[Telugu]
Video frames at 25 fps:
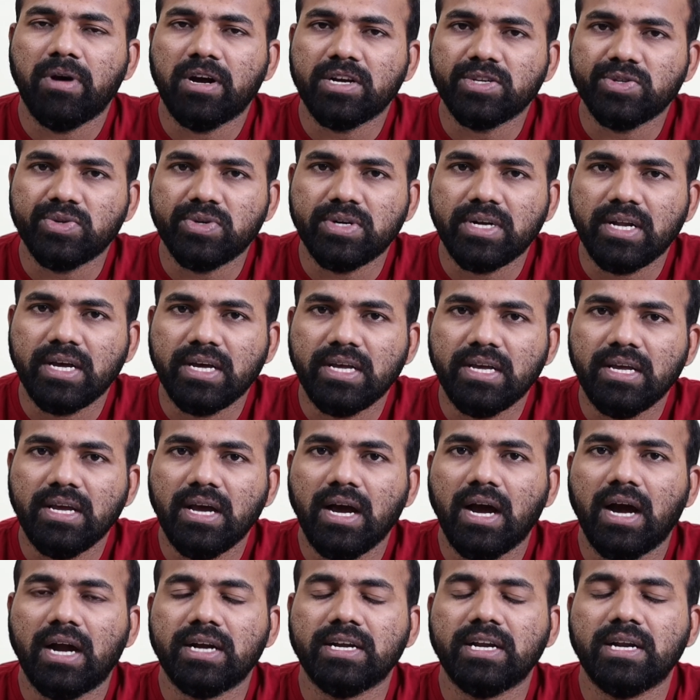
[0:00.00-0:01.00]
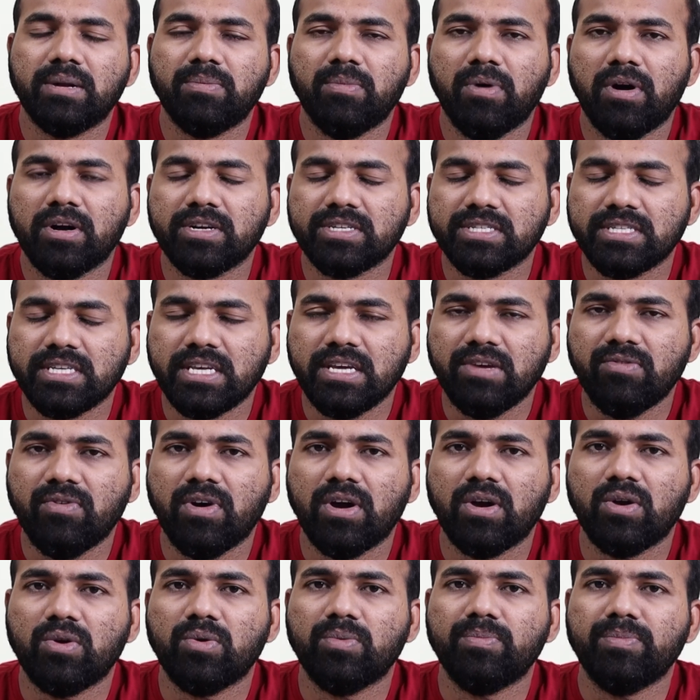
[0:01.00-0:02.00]
మార్క్స్ ఉంటాయి హండ్రెడ్ మార్క్స్కి
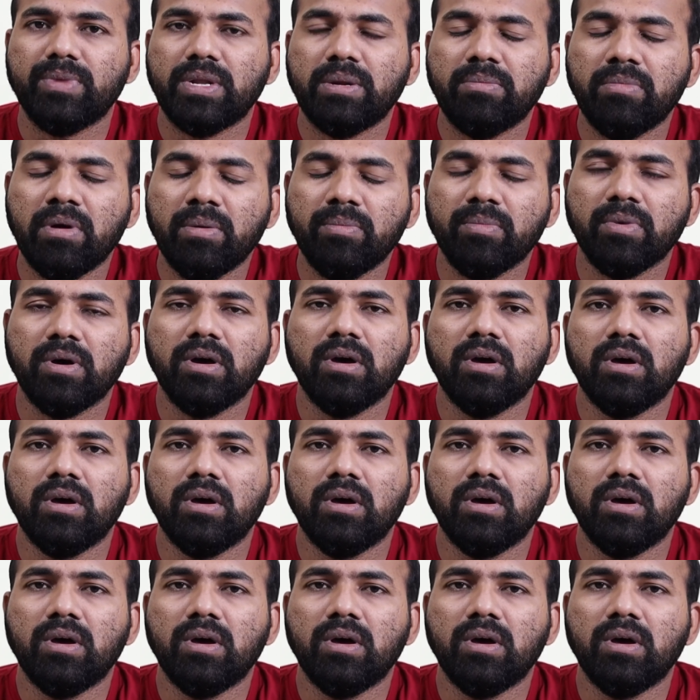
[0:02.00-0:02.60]
వాళ్ళు మినిమం